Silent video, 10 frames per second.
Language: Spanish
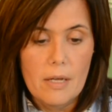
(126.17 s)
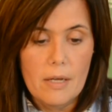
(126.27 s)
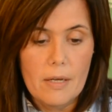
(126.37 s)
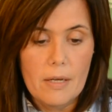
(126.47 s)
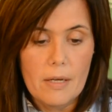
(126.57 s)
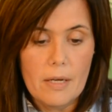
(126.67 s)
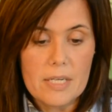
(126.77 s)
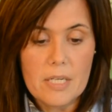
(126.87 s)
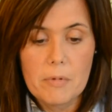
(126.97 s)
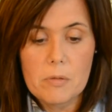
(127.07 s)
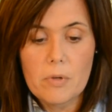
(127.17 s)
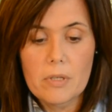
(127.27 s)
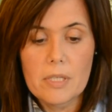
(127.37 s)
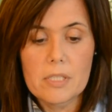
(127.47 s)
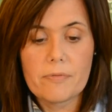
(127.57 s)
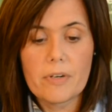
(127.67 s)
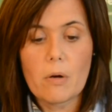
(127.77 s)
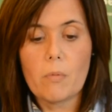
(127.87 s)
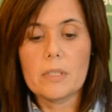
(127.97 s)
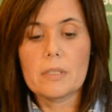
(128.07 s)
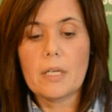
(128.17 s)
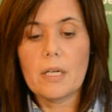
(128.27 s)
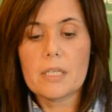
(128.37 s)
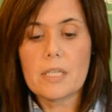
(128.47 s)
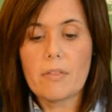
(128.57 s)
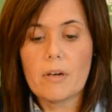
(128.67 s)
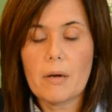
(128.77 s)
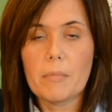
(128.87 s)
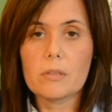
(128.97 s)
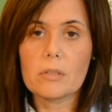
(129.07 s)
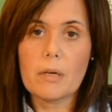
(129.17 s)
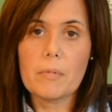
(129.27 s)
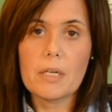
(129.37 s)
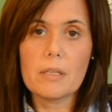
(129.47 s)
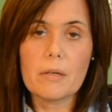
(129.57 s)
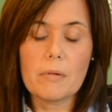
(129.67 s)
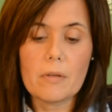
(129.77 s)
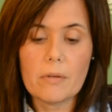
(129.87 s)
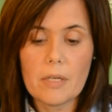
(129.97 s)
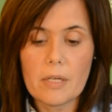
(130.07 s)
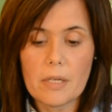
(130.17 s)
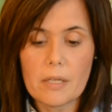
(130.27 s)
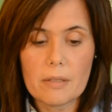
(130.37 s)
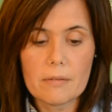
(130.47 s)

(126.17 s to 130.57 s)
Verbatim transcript: Eh, asimismo, es frecuente el estacionamiento también indebido de,